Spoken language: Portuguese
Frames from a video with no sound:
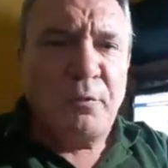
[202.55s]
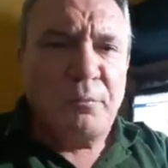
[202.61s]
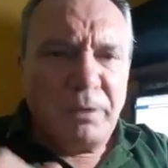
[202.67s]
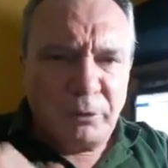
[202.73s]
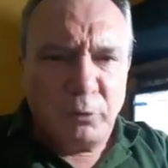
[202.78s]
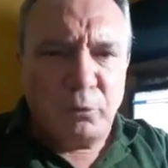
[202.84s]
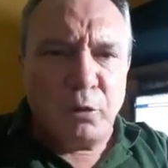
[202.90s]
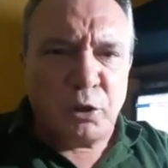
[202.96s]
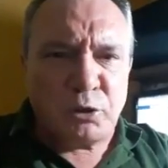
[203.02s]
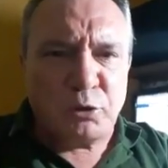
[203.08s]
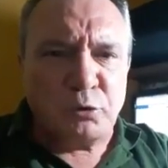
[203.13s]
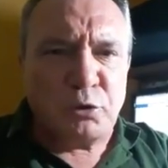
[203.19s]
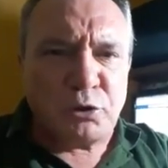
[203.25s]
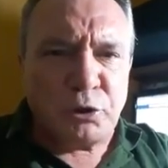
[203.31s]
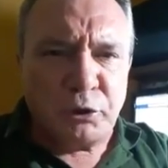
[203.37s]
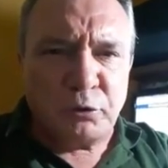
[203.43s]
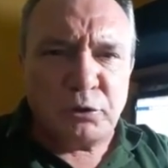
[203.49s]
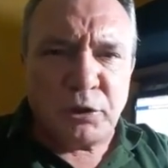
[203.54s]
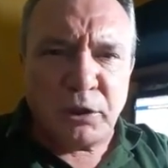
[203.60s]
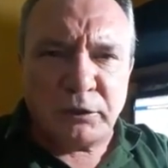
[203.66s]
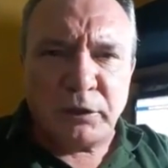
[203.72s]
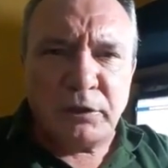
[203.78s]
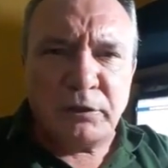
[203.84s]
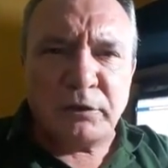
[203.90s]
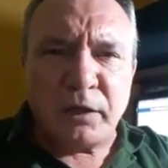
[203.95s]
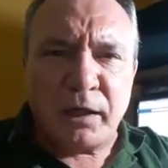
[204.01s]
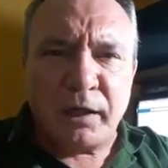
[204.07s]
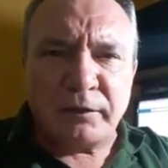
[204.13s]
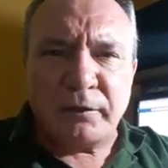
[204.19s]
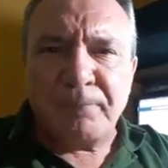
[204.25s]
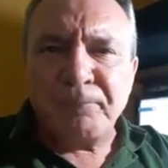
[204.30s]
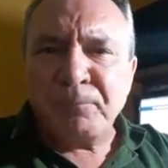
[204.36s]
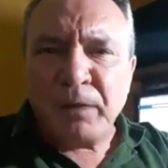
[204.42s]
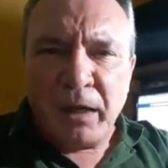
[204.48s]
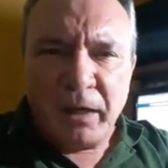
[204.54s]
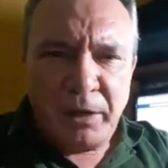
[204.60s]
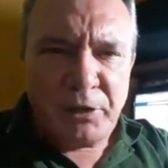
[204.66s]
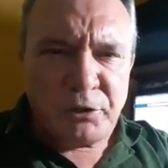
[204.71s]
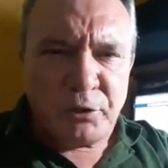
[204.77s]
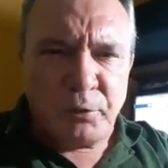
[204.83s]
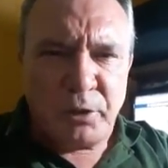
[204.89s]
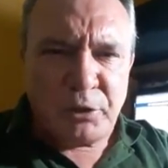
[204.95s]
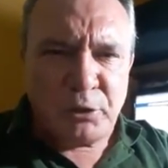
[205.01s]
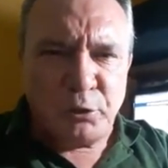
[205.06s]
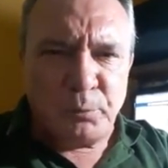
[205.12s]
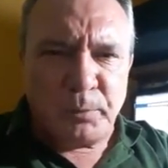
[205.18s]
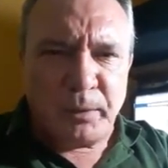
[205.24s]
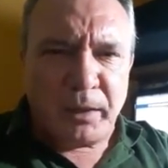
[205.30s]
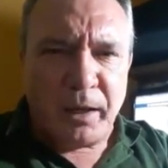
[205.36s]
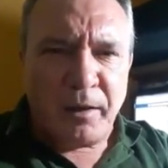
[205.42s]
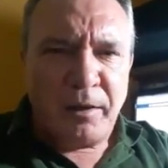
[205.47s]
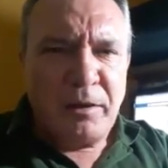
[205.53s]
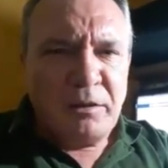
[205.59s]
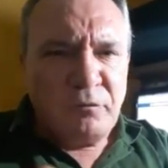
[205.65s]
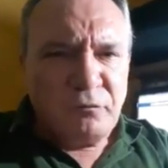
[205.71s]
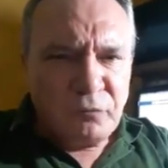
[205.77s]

mas não gosto do jeito que o Japão trata a região oeste do Pará.